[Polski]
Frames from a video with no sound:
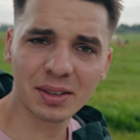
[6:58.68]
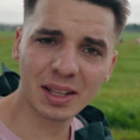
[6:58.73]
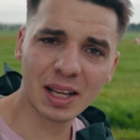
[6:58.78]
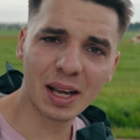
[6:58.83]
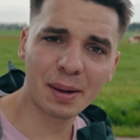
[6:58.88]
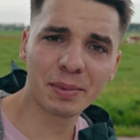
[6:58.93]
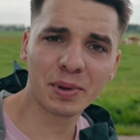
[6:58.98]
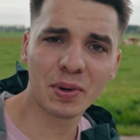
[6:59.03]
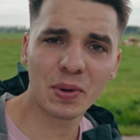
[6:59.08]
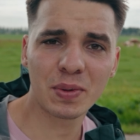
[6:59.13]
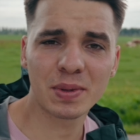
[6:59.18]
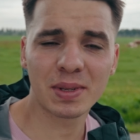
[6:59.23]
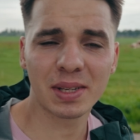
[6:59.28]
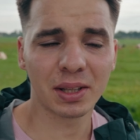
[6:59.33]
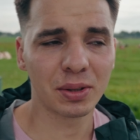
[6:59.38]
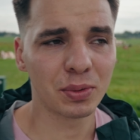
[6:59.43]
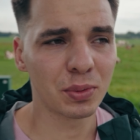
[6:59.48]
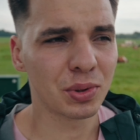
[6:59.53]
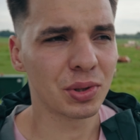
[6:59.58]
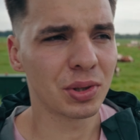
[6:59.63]
dla mnie już
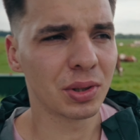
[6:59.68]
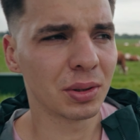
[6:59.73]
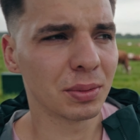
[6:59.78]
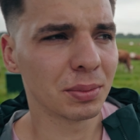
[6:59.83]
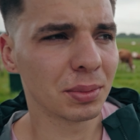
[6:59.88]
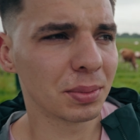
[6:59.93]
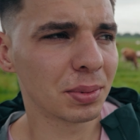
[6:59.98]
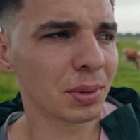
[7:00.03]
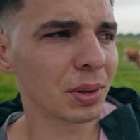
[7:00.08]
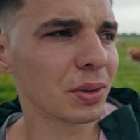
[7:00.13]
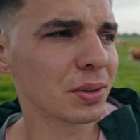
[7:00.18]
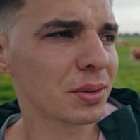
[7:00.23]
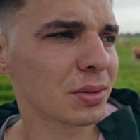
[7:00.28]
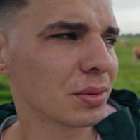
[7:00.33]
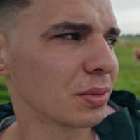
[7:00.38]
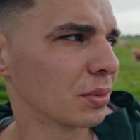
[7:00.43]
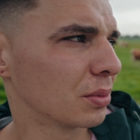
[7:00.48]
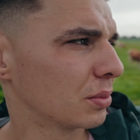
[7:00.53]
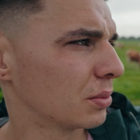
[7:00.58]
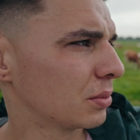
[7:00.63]
za dużo po
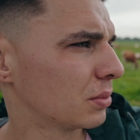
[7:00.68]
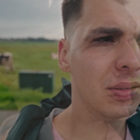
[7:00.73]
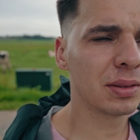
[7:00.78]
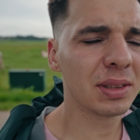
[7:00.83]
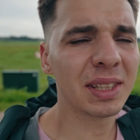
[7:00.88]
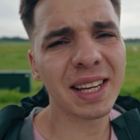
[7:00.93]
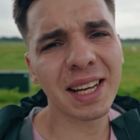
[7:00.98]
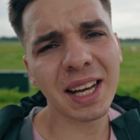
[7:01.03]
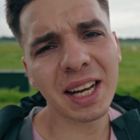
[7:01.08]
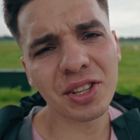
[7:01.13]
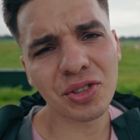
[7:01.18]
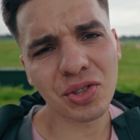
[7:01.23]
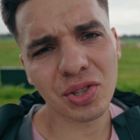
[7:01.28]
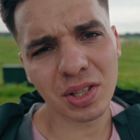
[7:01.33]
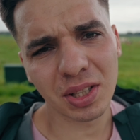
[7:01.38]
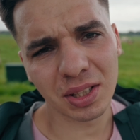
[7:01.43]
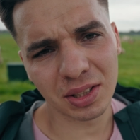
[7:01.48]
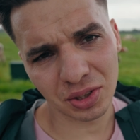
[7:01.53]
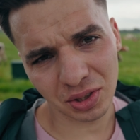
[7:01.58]
prostu. Nie każdy